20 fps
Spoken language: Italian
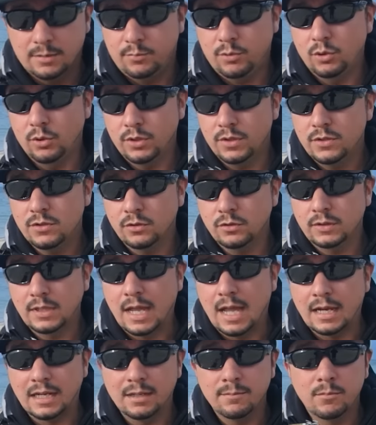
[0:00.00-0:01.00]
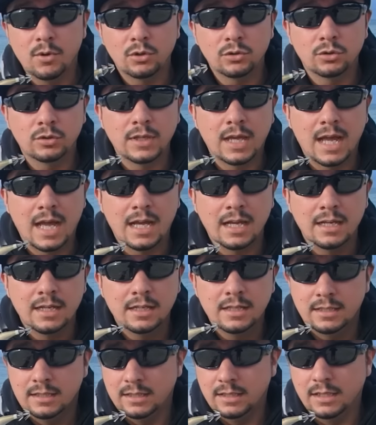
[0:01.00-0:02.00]
più orizzontale, in modo da
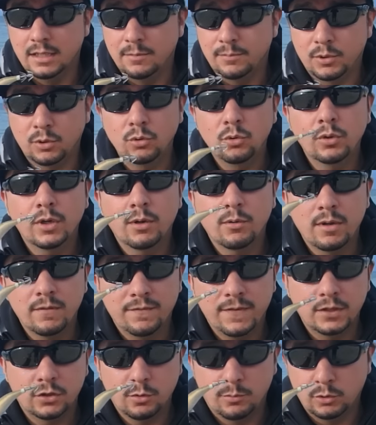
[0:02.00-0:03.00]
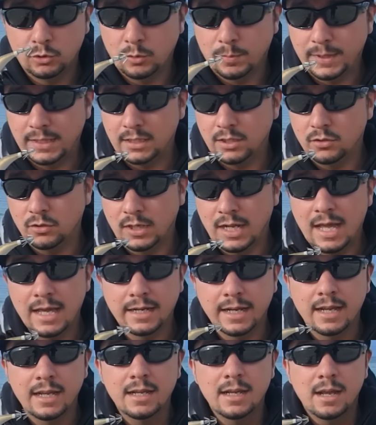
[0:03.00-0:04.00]
eh, produrre un effetto molto
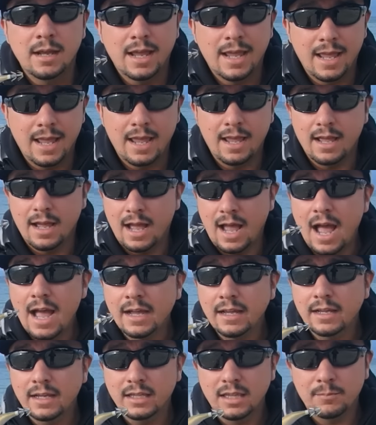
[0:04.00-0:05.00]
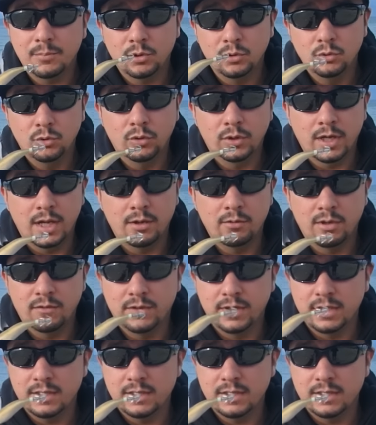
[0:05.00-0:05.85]
particolare e anche da produrre una